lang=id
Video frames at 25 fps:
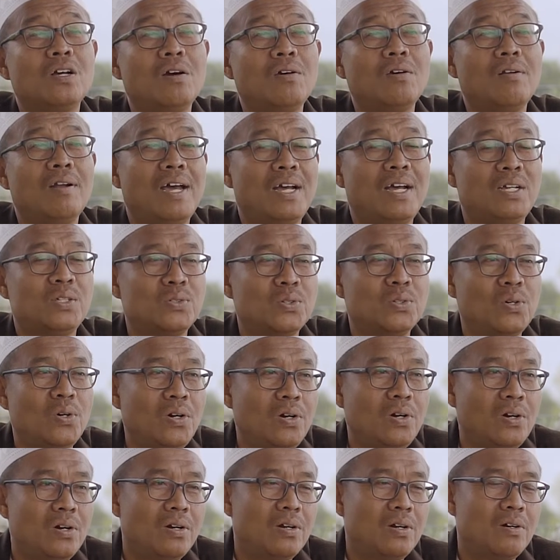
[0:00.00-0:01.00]
kaul
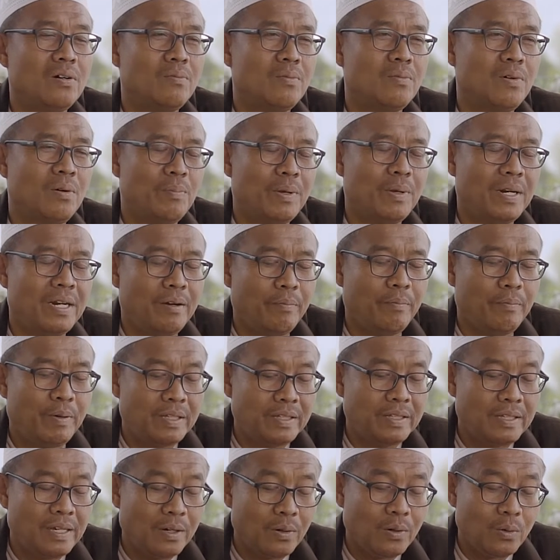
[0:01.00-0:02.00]
asoh
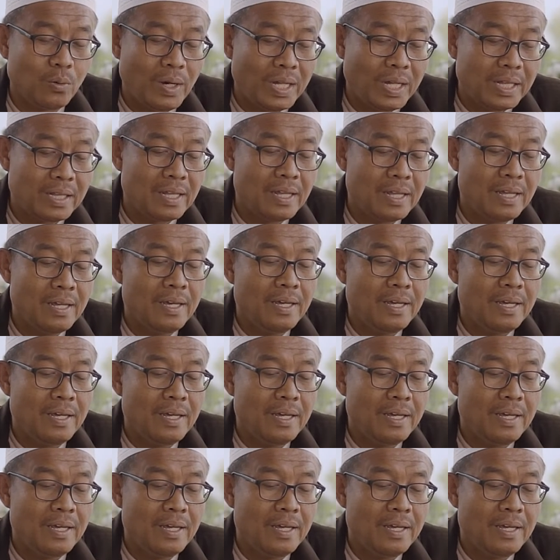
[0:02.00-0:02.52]
pendapat yang kuat